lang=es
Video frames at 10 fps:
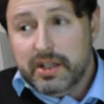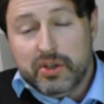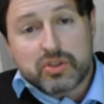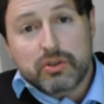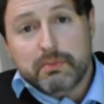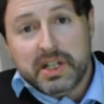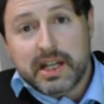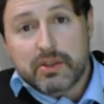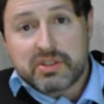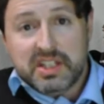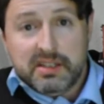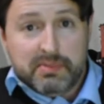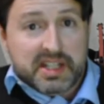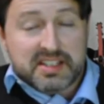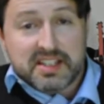no es complicado si
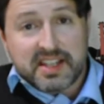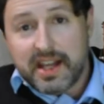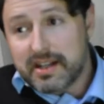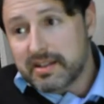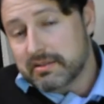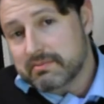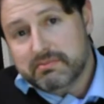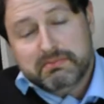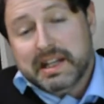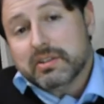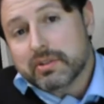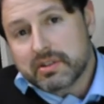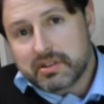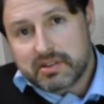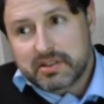vienes de Sark,
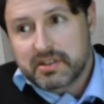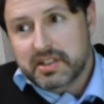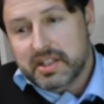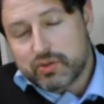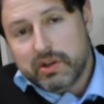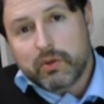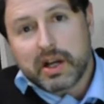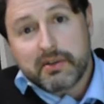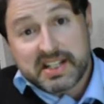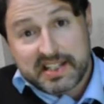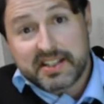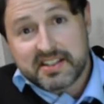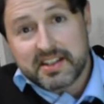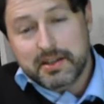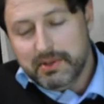Python es un lenguaje bastante
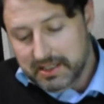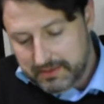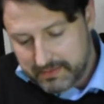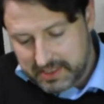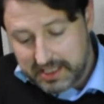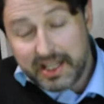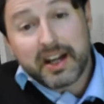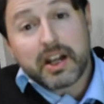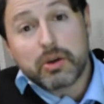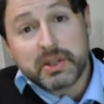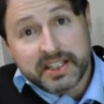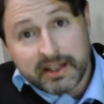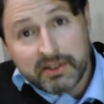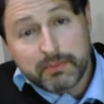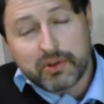asequible y
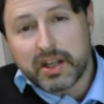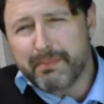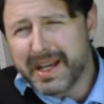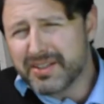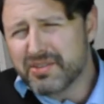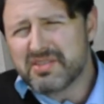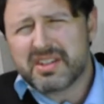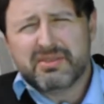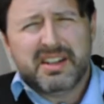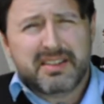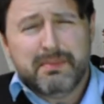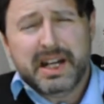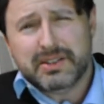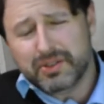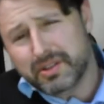recomendable porque Python se utiliza
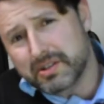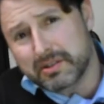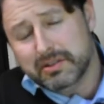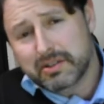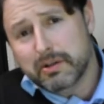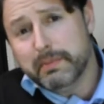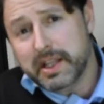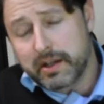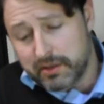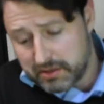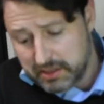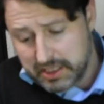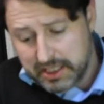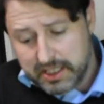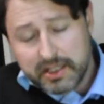para todo, compañeros.
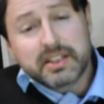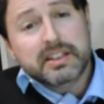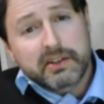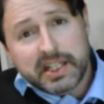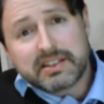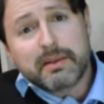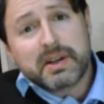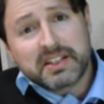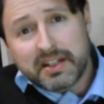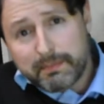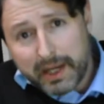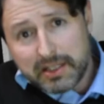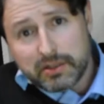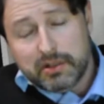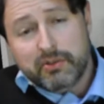De verdad, aprender
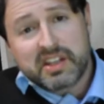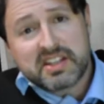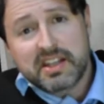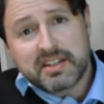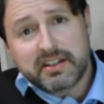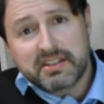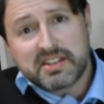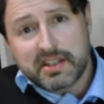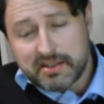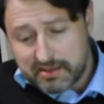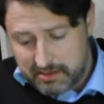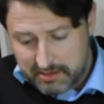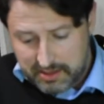Python, aunque seáis artistas.